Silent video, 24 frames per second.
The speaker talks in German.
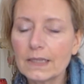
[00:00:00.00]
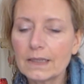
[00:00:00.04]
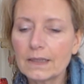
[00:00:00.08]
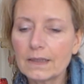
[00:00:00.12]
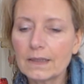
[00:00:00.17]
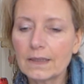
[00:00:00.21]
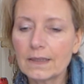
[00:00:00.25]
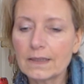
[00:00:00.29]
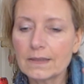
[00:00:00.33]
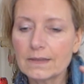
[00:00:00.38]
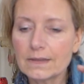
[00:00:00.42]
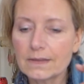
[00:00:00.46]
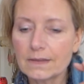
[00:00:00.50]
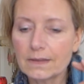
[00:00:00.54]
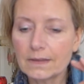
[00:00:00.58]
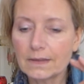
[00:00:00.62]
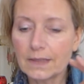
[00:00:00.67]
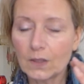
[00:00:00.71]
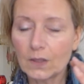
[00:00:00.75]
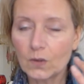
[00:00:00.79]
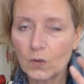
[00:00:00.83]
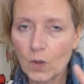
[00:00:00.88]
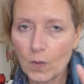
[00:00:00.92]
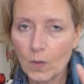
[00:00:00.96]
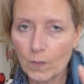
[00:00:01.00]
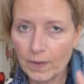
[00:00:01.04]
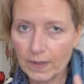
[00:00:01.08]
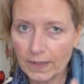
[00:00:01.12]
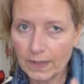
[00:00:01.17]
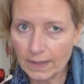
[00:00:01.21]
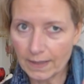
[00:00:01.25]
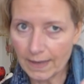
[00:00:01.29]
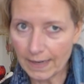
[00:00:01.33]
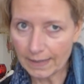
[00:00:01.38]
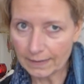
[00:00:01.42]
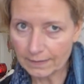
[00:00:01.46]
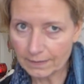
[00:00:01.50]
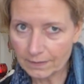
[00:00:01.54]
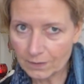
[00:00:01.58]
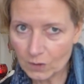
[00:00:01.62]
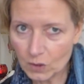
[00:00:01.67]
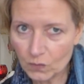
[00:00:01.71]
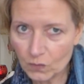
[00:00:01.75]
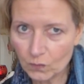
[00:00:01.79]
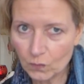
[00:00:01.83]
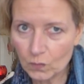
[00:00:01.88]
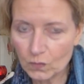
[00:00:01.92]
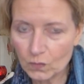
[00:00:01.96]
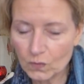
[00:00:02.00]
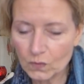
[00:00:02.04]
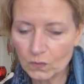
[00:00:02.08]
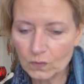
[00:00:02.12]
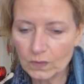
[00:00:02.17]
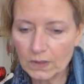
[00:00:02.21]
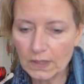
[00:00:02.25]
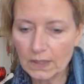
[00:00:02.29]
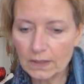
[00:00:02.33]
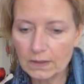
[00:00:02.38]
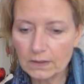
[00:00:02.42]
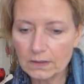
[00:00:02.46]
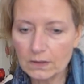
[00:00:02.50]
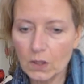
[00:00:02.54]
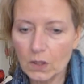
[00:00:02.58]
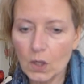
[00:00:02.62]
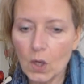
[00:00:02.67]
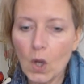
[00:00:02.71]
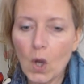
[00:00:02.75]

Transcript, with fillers: dass der Körper elektrisch funktioniert